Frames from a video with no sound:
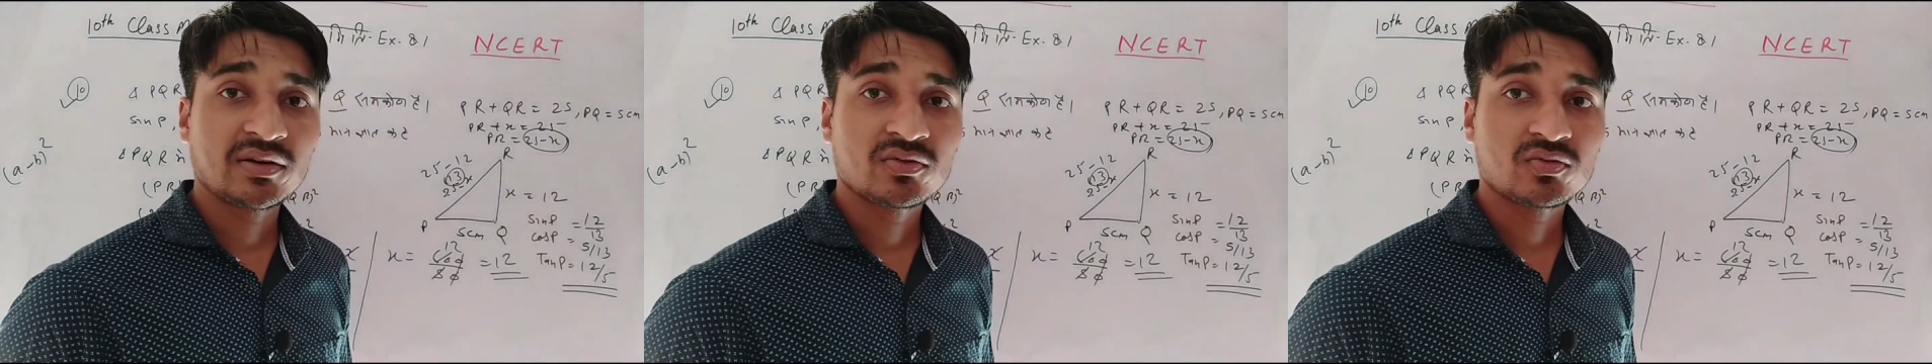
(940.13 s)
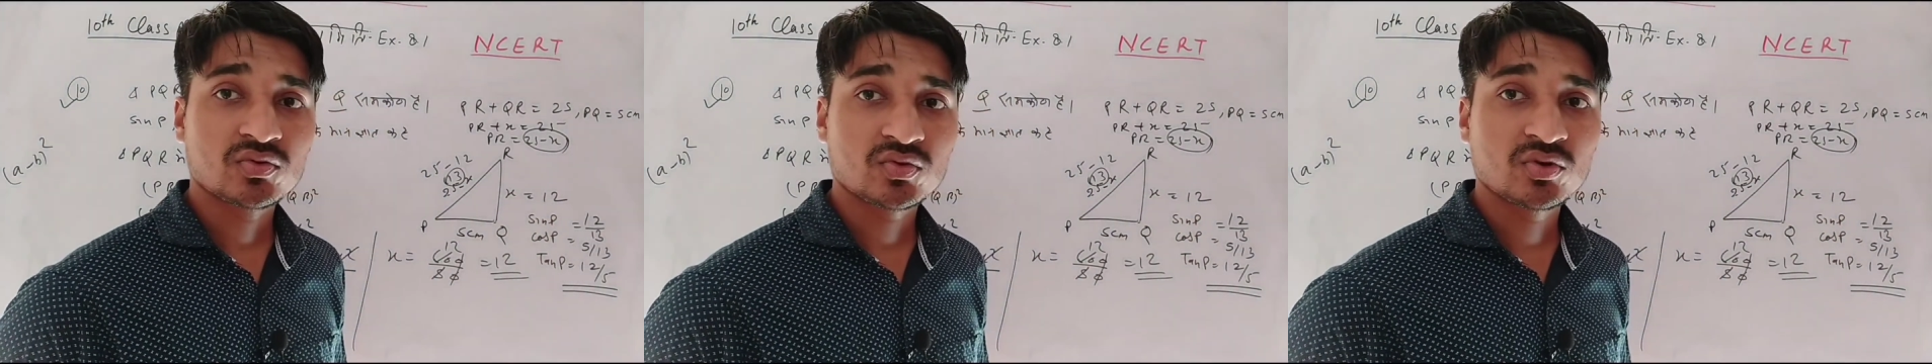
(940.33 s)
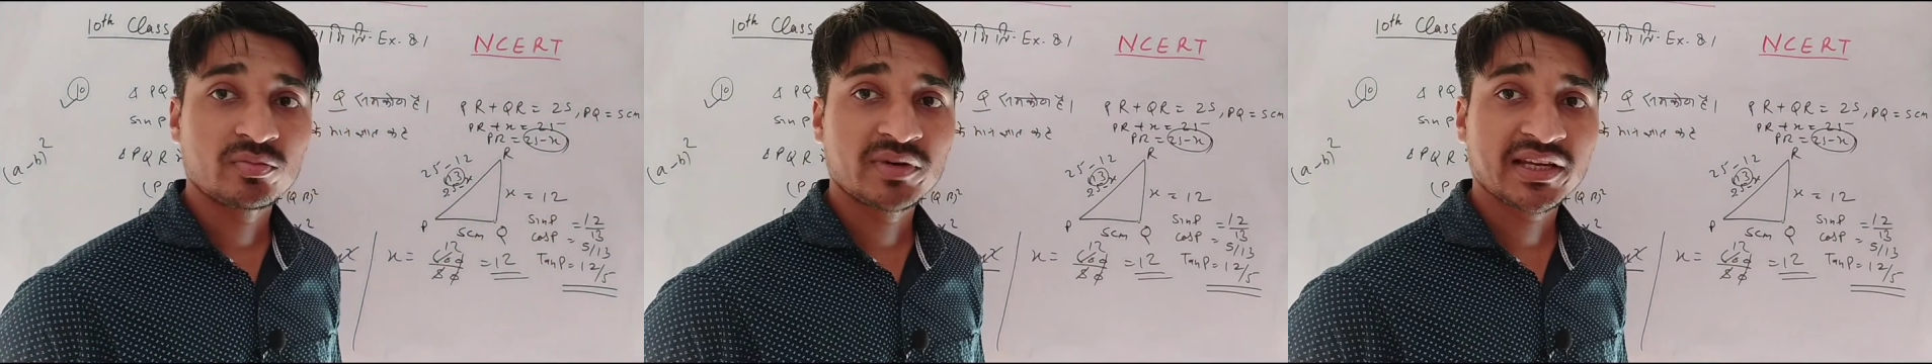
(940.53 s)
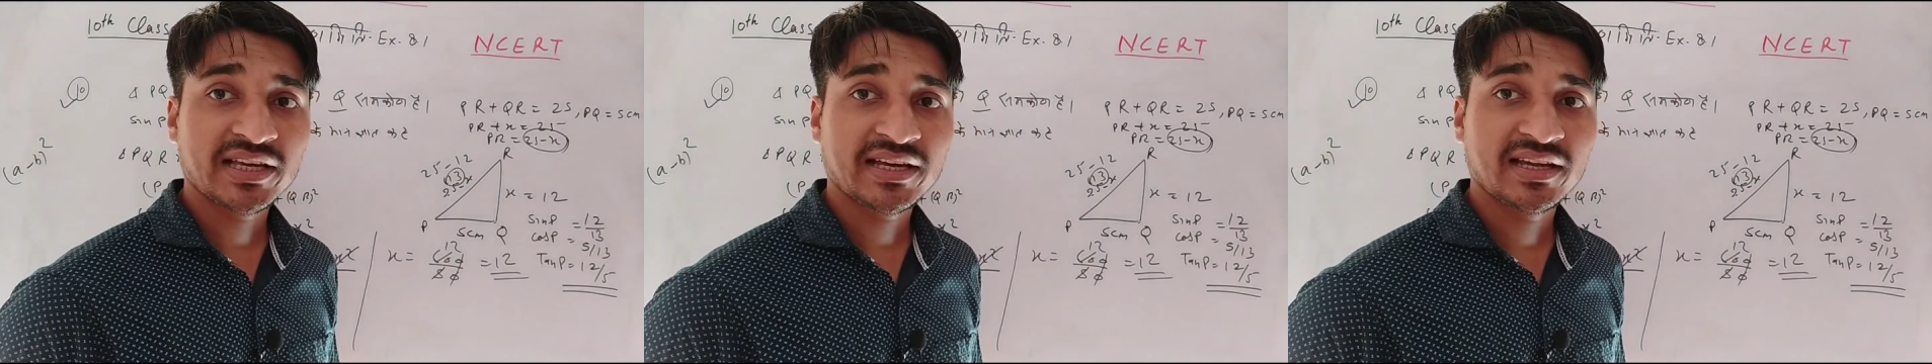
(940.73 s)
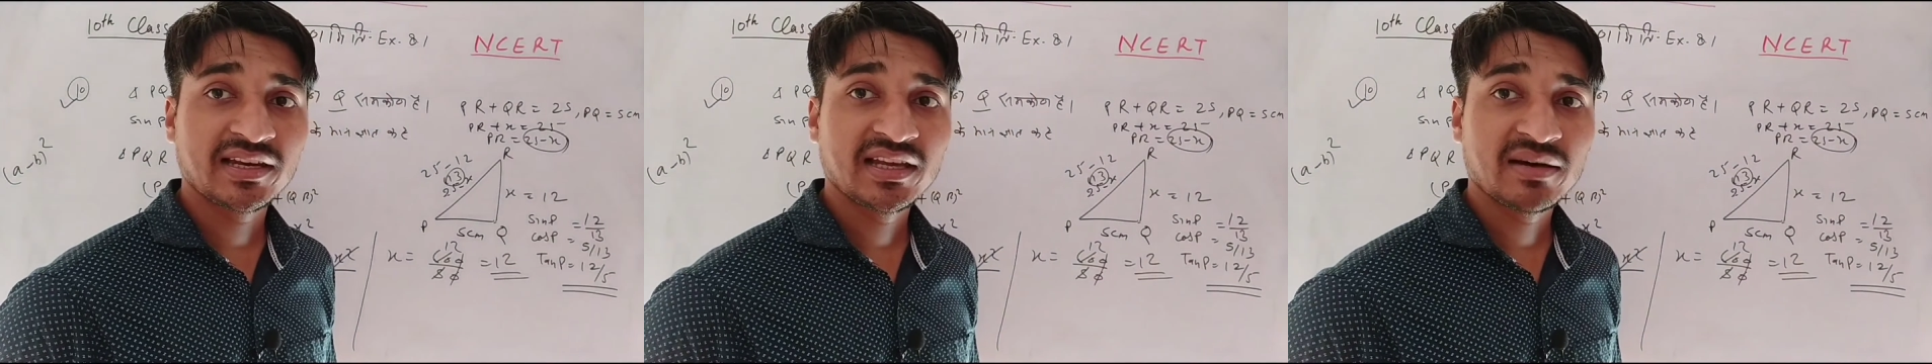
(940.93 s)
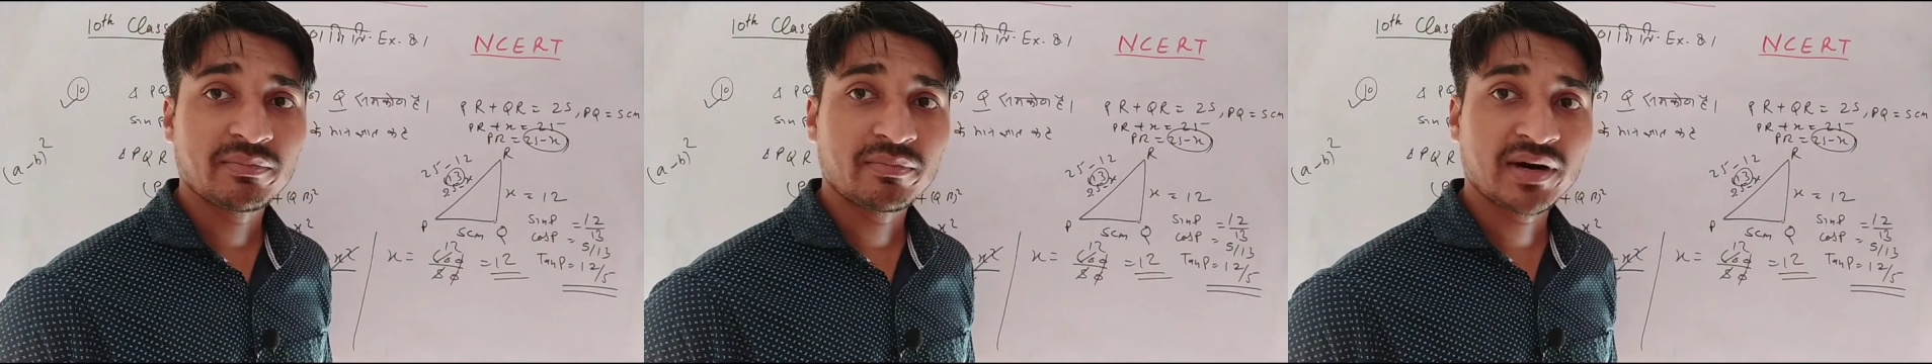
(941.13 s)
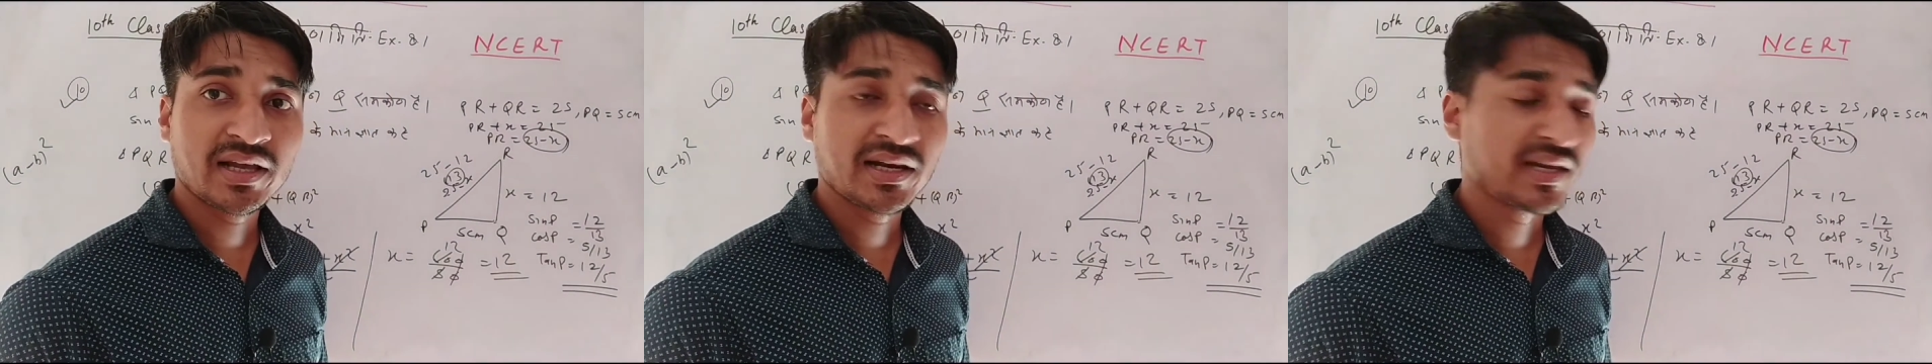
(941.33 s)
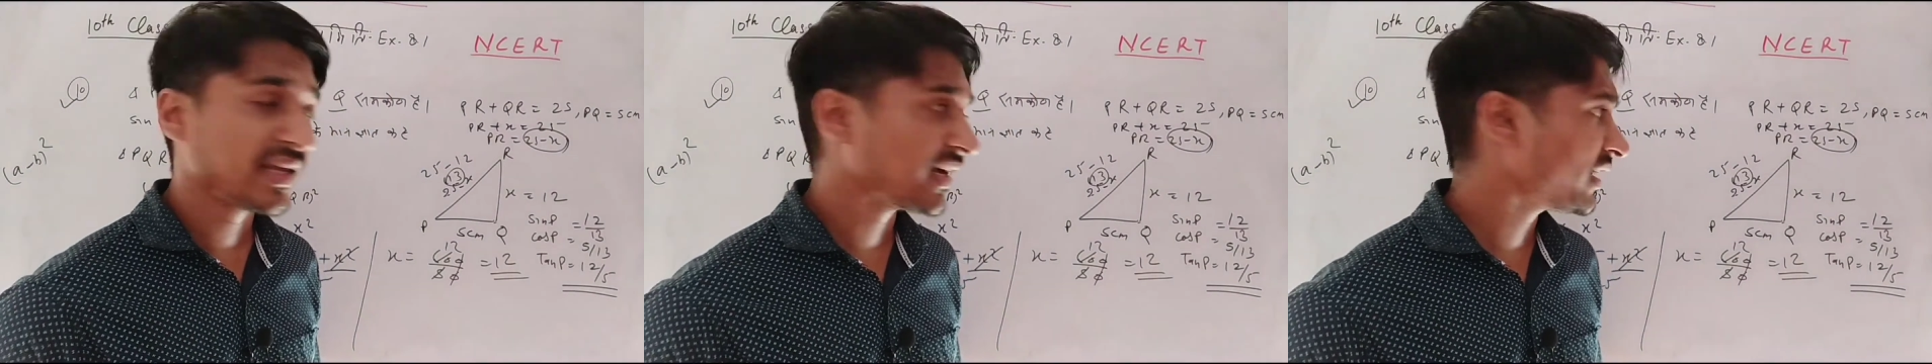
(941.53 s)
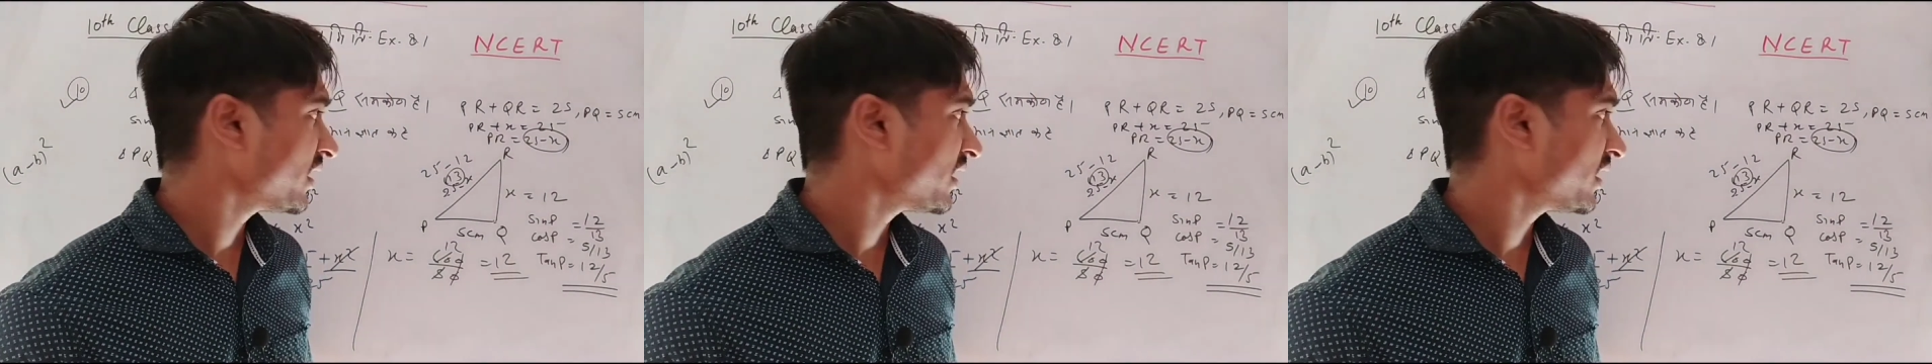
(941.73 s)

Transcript: उसको हमने क्या कर लिया मान लिया